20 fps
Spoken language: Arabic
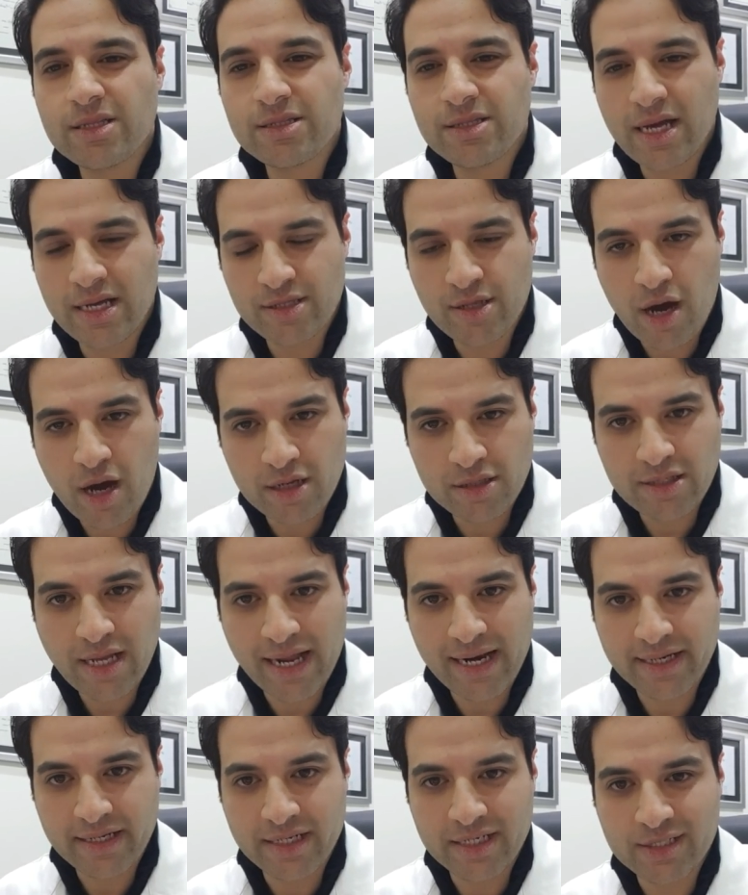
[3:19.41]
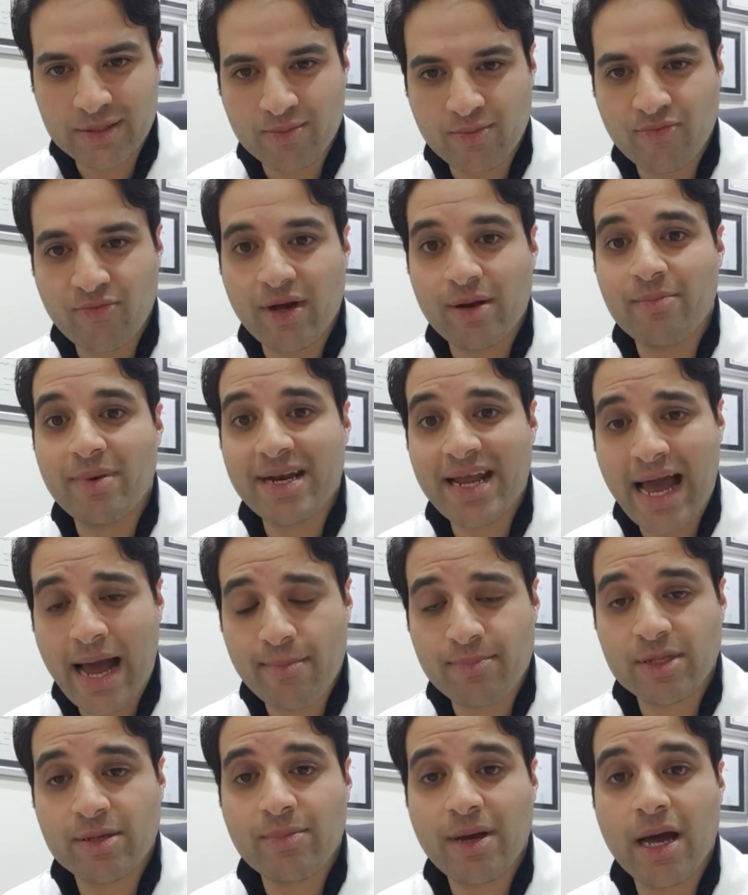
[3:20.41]
ده ضغط على الجسم
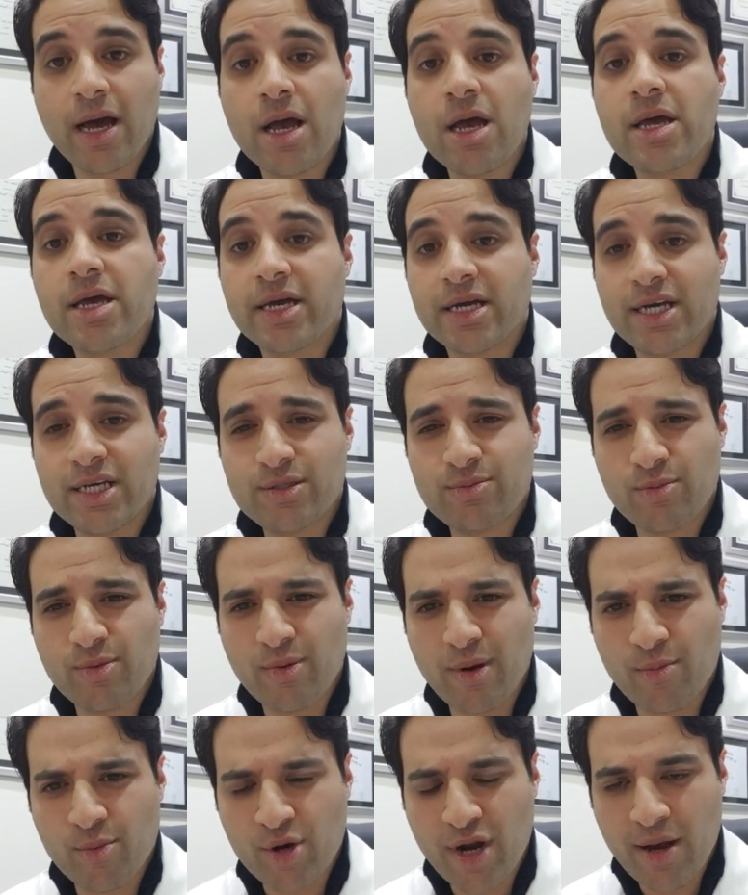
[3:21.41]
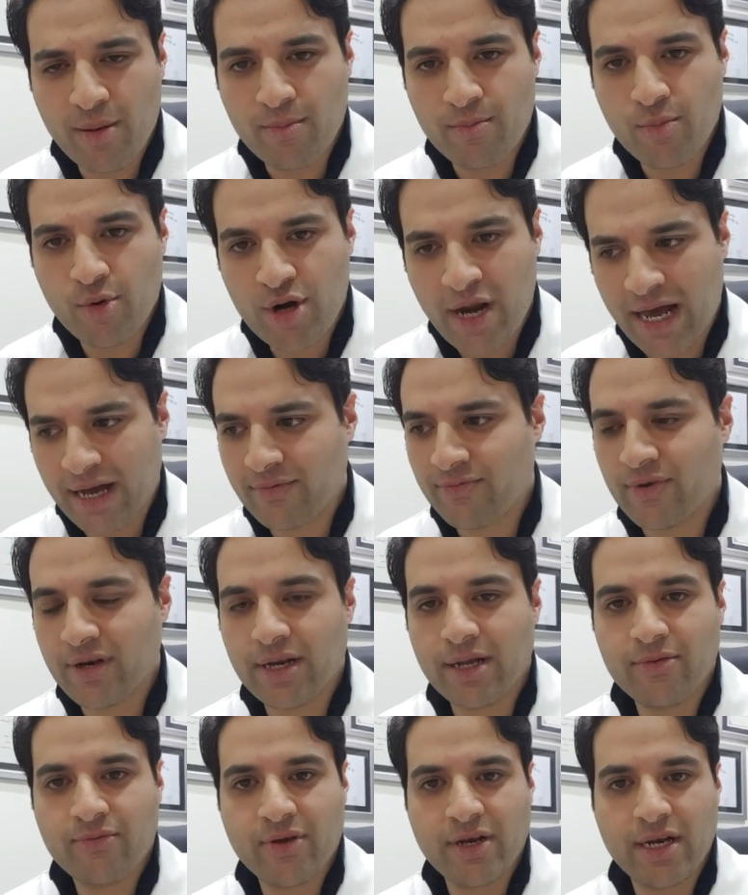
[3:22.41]
فالمناعه بتبقى الجسم بيبقى منهك
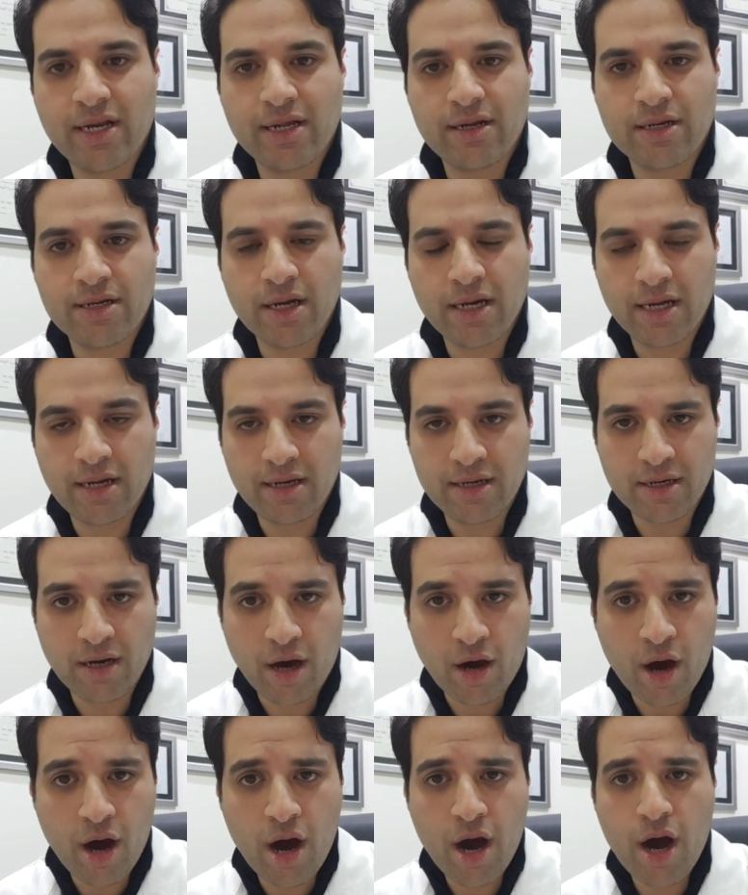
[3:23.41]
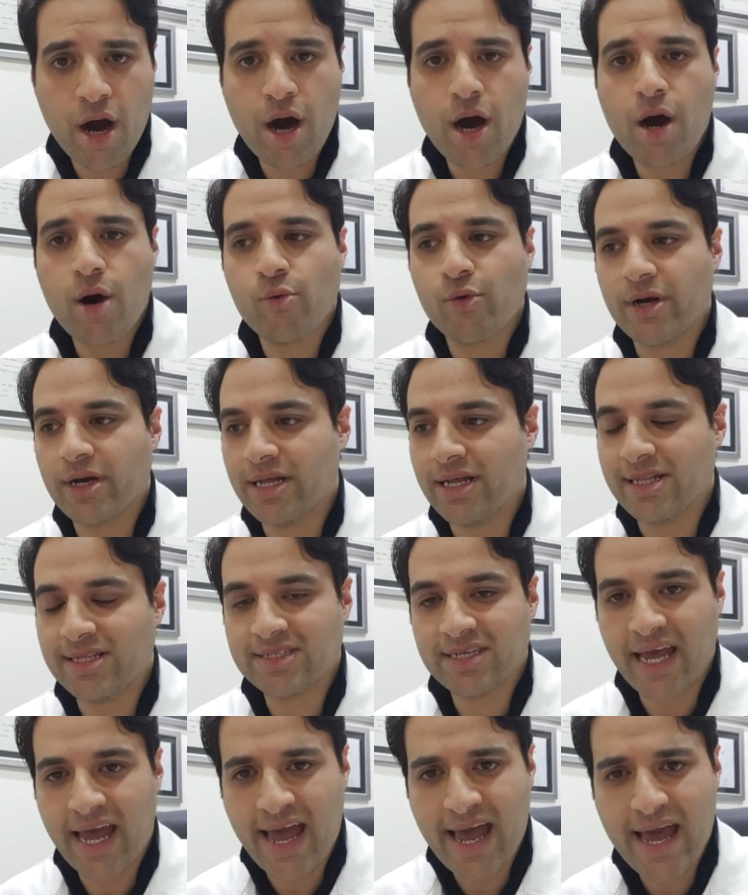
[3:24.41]
في في النقاهه
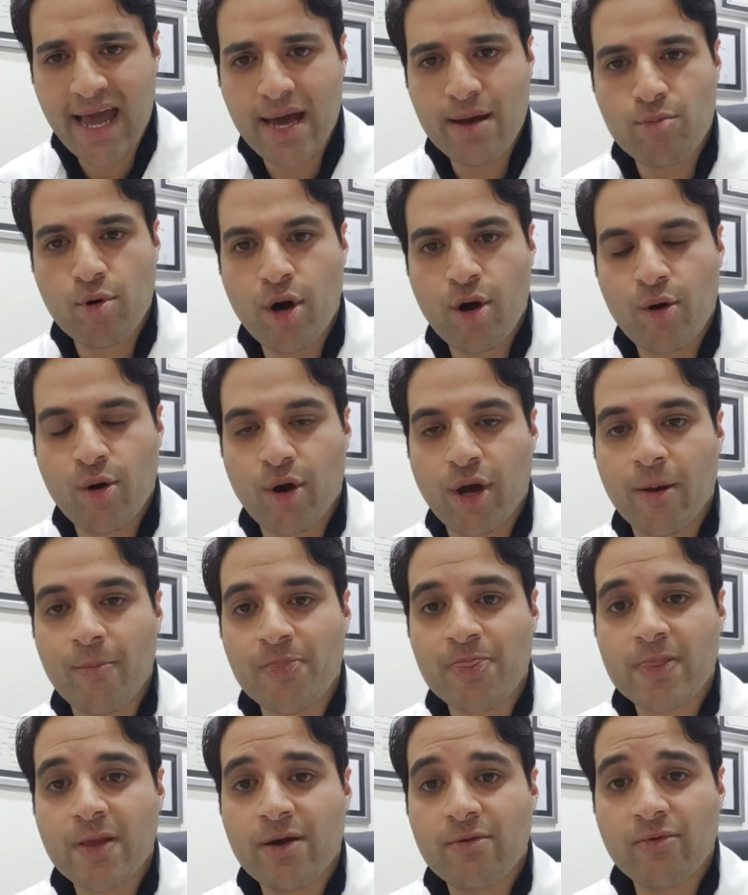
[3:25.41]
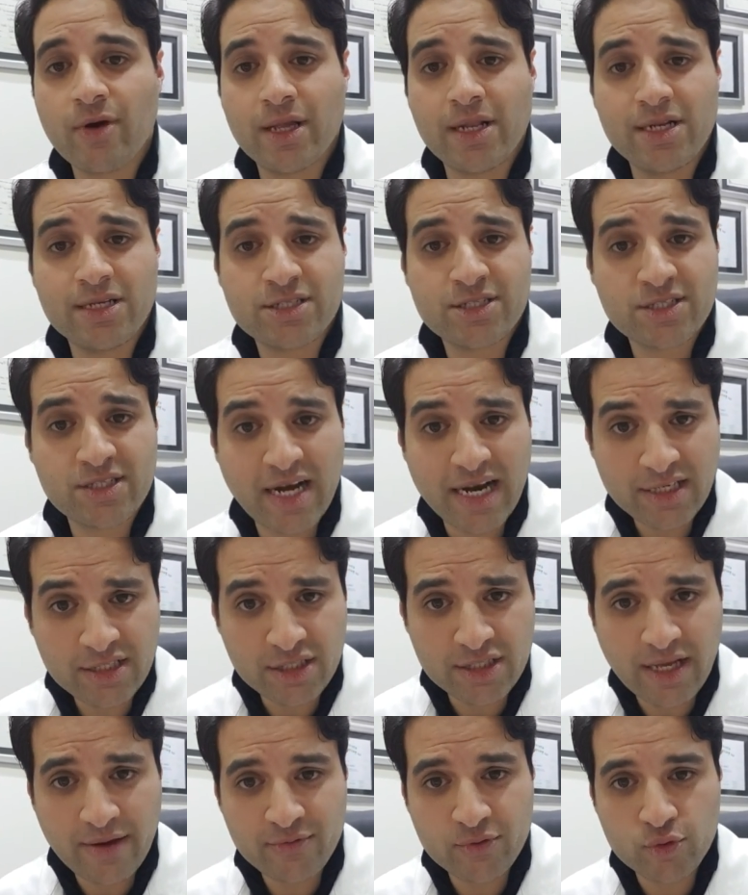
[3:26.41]
والالتئام
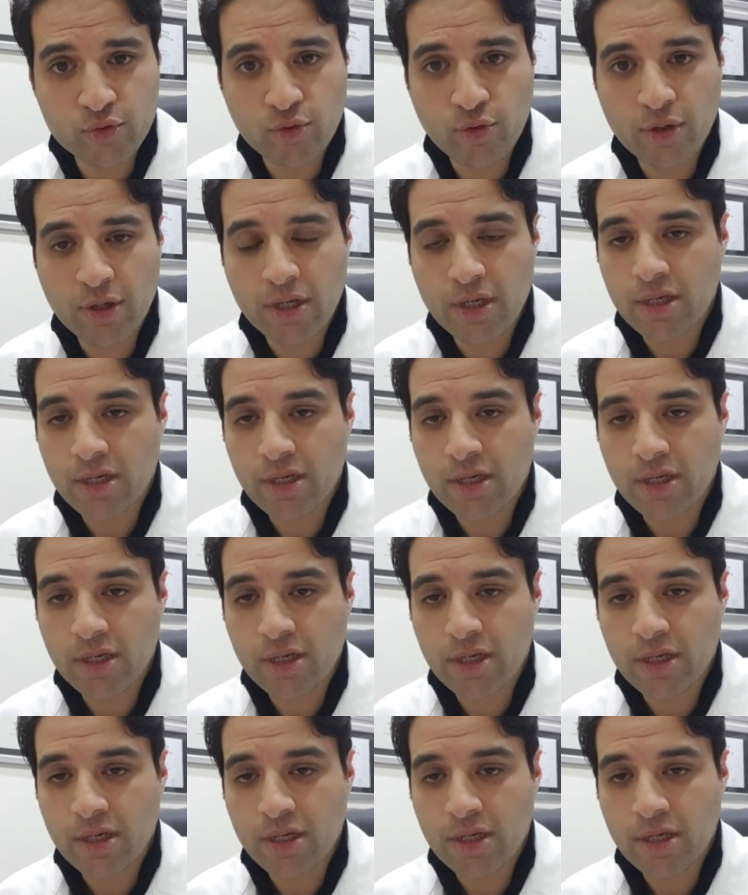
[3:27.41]
والستريس نفسه